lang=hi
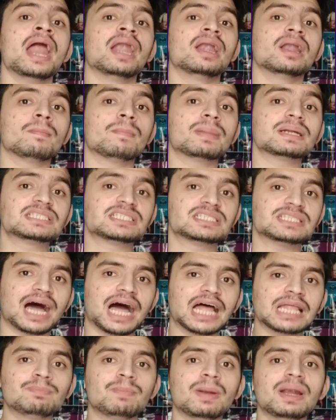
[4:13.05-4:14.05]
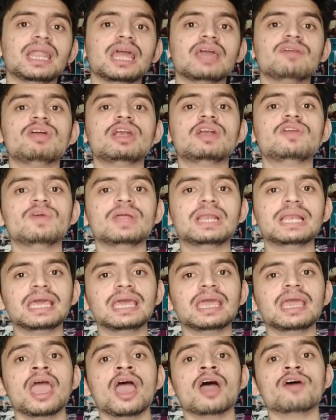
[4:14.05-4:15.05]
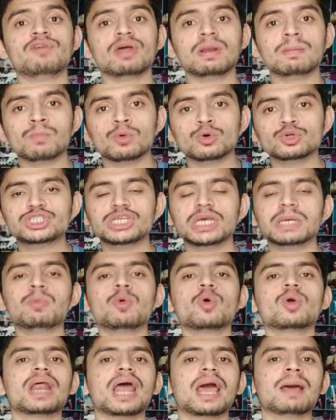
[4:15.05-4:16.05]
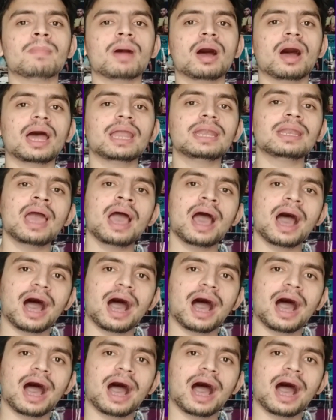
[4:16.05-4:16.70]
नंबर सात पे डेविड विली फिर मुजीबुर रहमान खान